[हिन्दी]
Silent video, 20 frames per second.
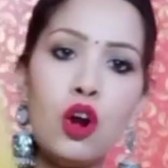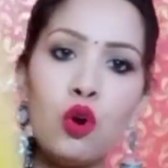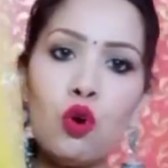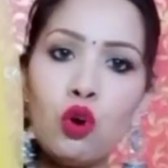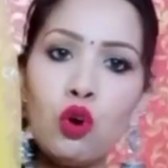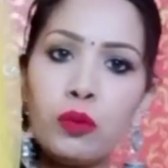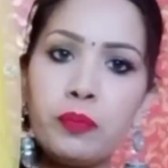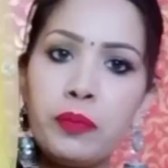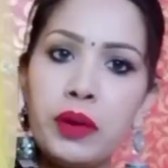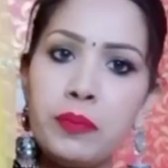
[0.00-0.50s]

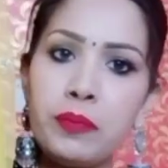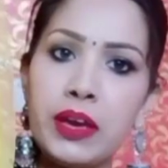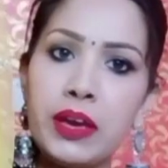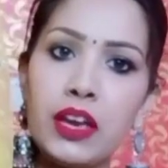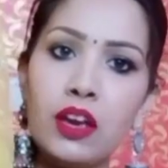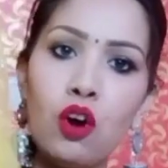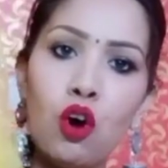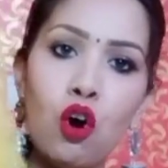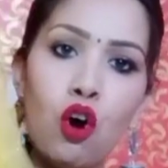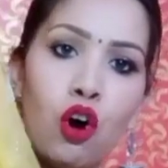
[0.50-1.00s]
लुक में
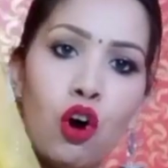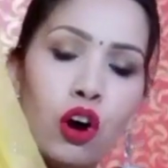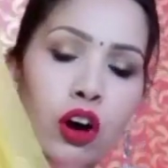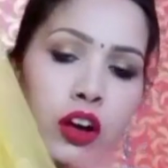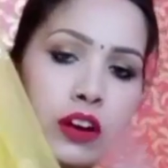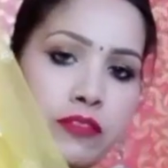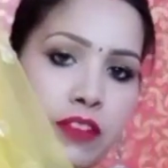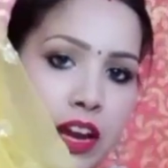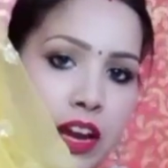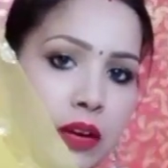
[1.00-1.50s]
भी
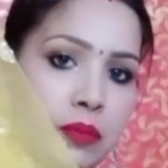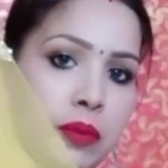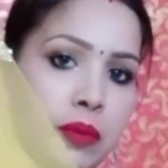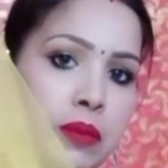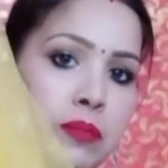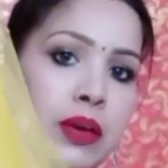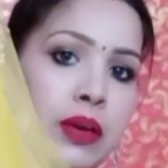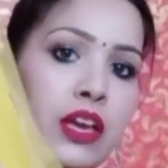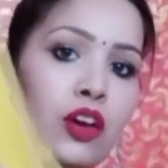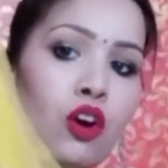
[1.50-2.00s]
और वेट
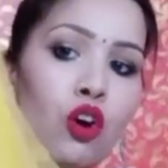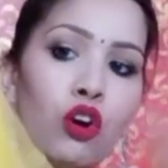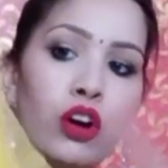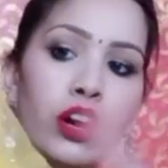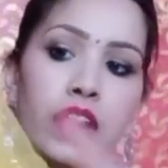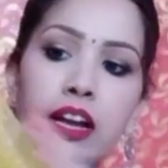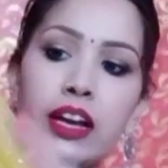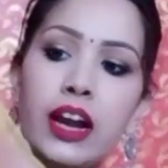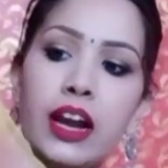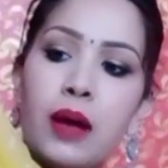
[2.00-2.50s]
में भी और
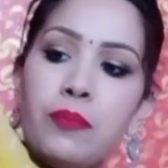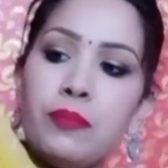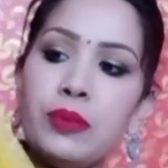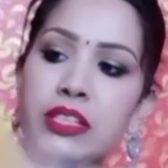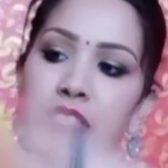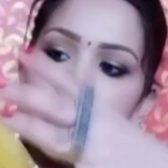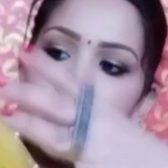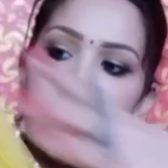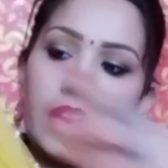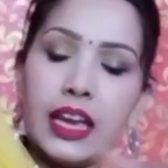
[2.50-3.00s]
अगर आप
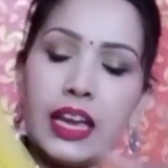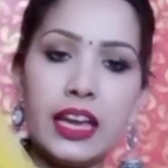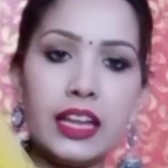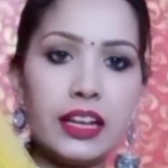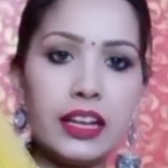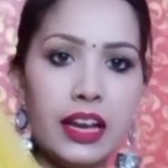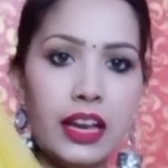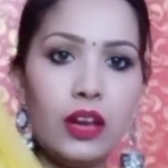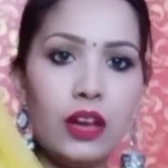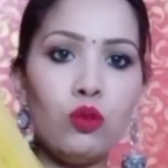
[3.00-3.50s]
इसका घेर
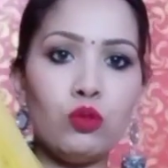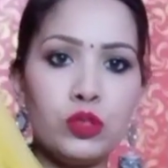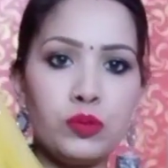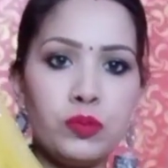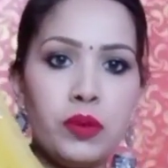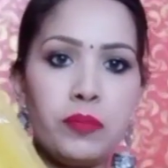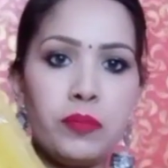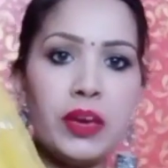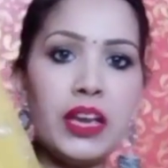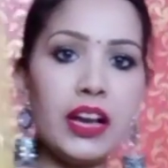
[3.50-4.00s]
कहें
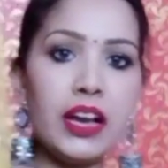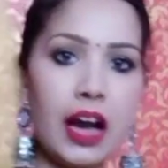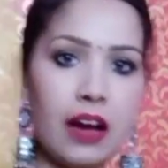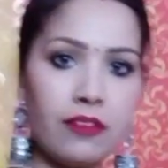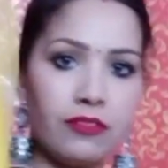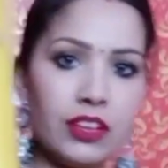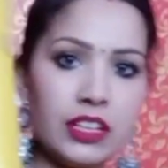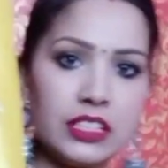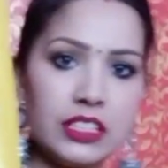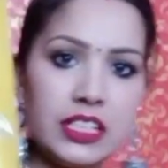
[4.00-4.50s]
उसमें भी
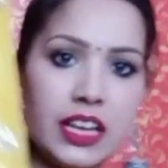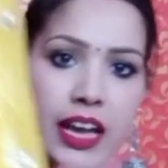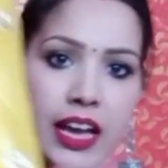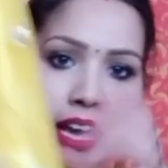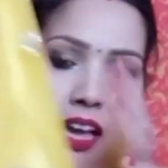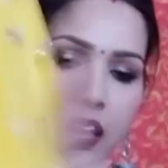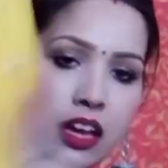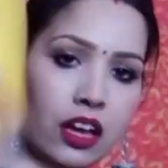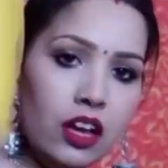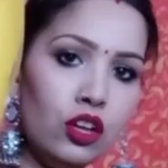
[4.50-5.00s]
काफी अच्छा
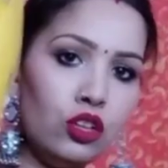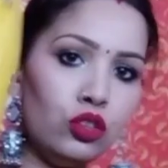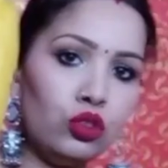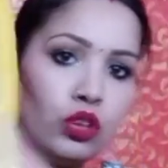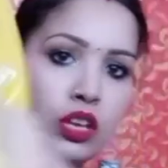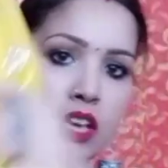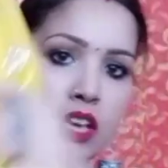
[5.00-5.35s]
है तो